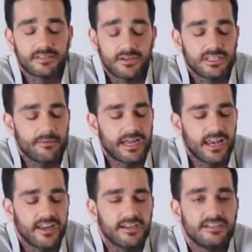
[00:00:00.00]
creo que se llama
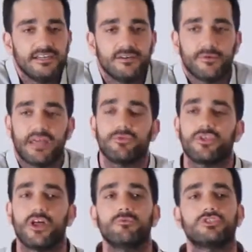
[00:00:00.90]
Clara, hubiera
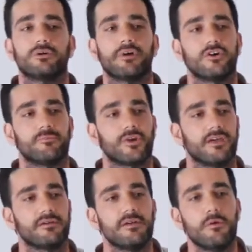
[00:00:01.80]
funcionado mucho mejor,
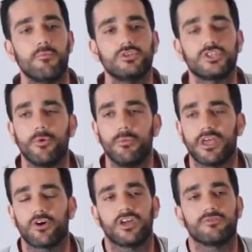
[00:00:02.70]
porque mucho
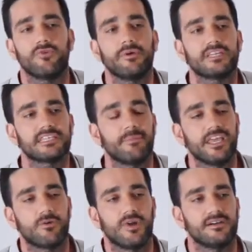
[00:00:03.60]
público que no fue a ver esa
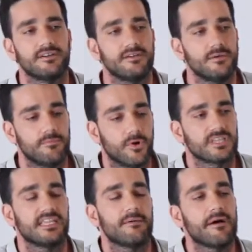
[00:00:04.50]
película
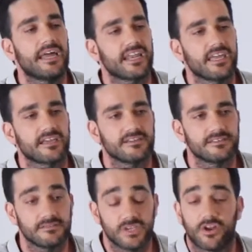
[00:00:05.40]
porque se llamaba Rec,
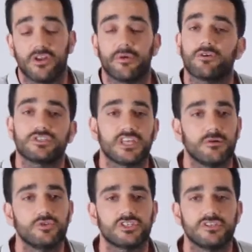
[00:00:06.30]
yo creo que le hubiera
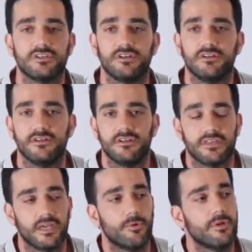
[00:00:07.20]
gustado mucho,
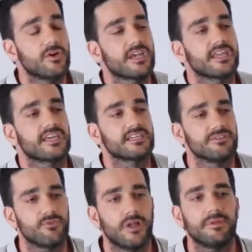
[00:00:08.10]
y el público de Rec, que
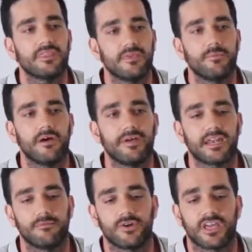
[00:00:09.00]
sí fue al principio a
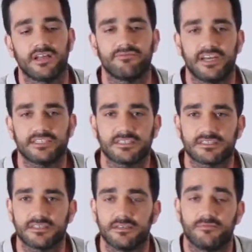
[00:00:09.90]
verla porque eran
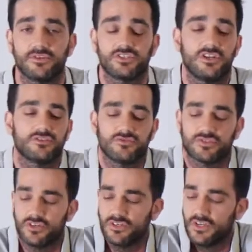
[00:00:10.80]
fans, pues no les
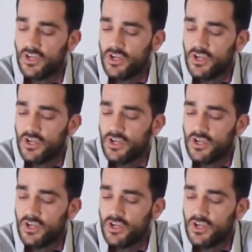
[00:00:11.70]
gustó.